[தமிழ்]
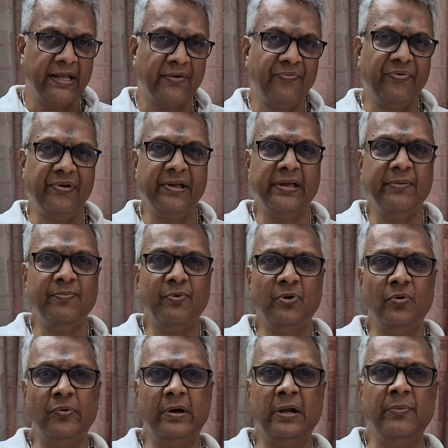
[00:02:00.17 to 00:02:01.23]
எஃப்ஐஐ
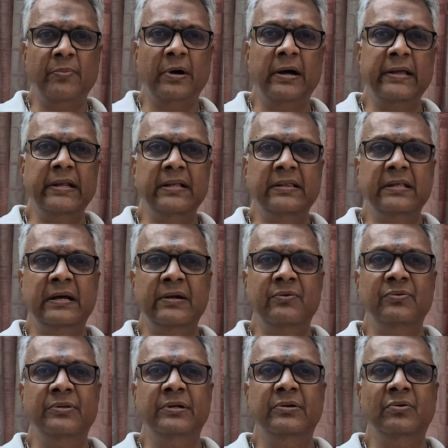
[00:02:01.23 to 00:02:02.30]
போன வாரம் ஆயிரத்தி
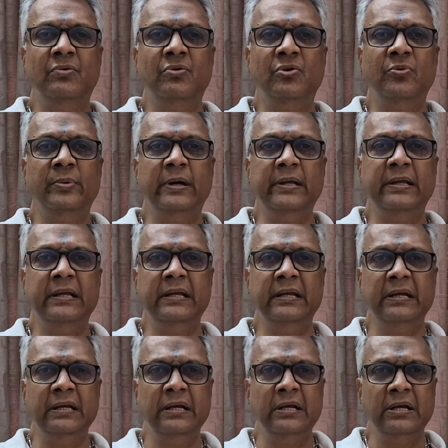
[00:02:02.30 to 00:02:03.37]
எட்டு கோடி ரூபாய்க்கு
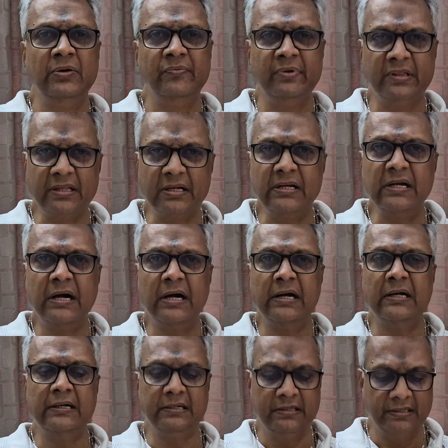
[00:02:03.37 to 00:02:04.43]

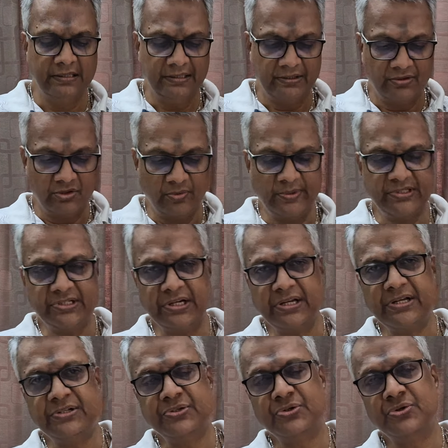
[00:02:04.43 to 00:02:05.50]
வித்திருக்காங்க டொமஸ்டிக்
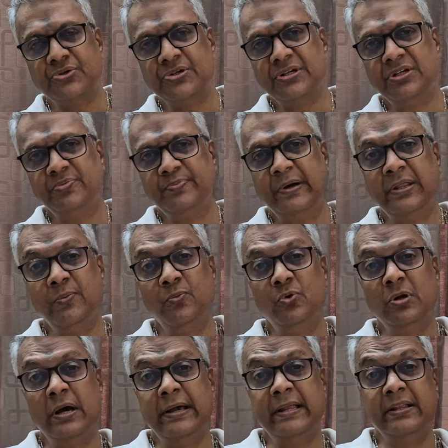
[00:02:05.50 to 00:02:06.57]
இன்ஸ்டிடியூஷன்ஸ்
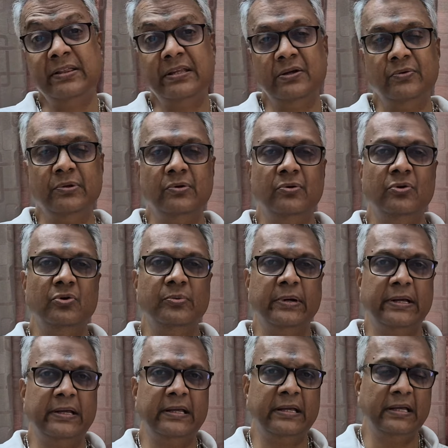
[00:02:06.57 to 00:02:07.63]
பதிமூணாயிரத்தி இருபது கோடி
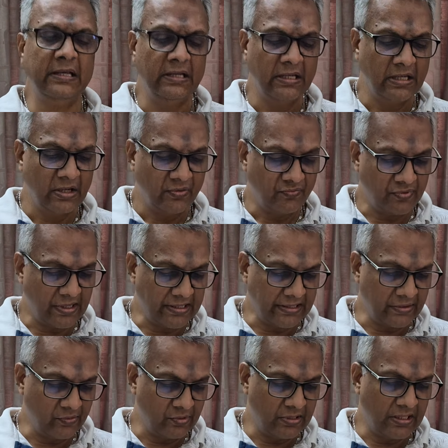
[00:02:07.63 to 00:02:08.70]
ரூபாய்க்கு
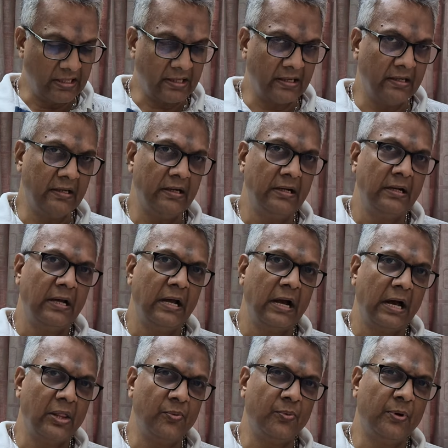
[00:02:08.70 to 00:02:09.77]
வாங்கியுள்ளார்கள்
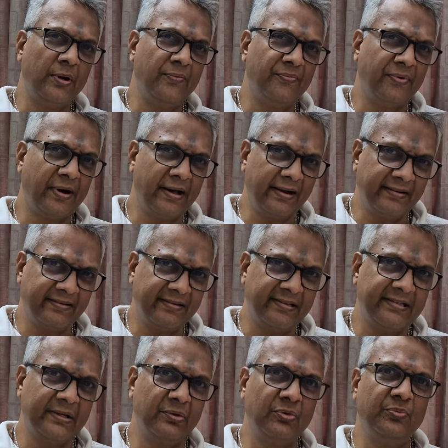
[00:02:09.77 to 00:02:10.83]
அதுபோல் ஃபாரஸ்ட்
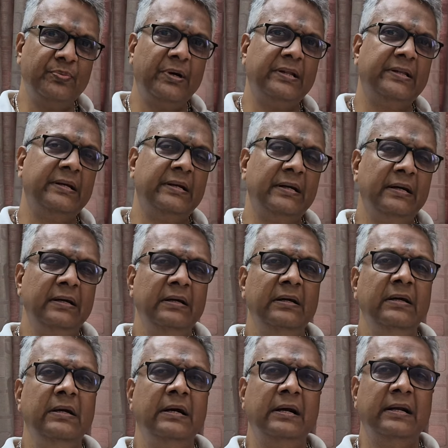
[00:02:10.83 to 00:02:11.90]
ரிசர்வும் பார்த்தீங்கன்னா
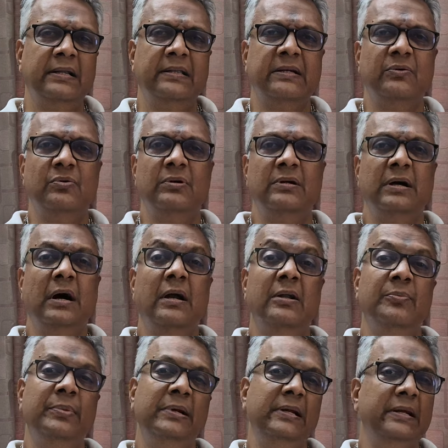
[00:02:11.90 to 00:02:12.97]
கிட்டத்தட்ட ஒரு நாலு
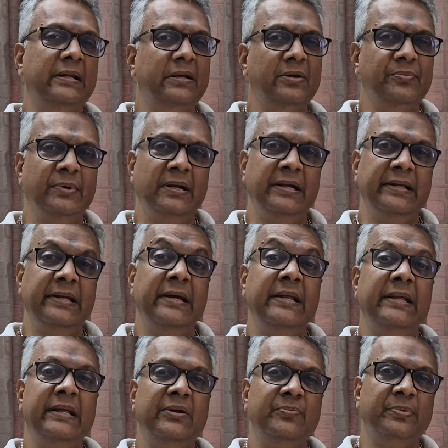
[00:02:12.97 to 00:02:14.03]
பில்லியனுக்கு மேலே
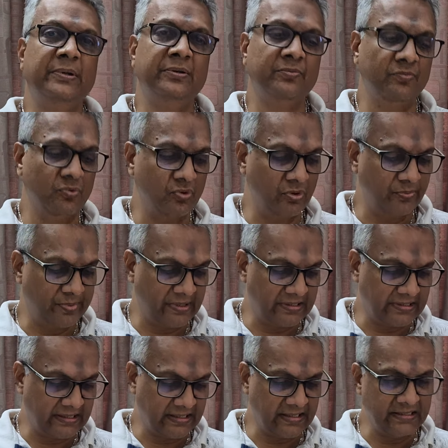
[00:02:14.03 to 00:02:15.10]
ஏறி இருப்பதும்
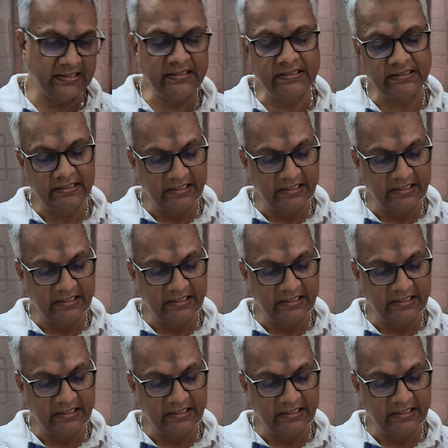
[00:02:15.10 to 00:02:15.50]
குறிப்பிடத்தக்கது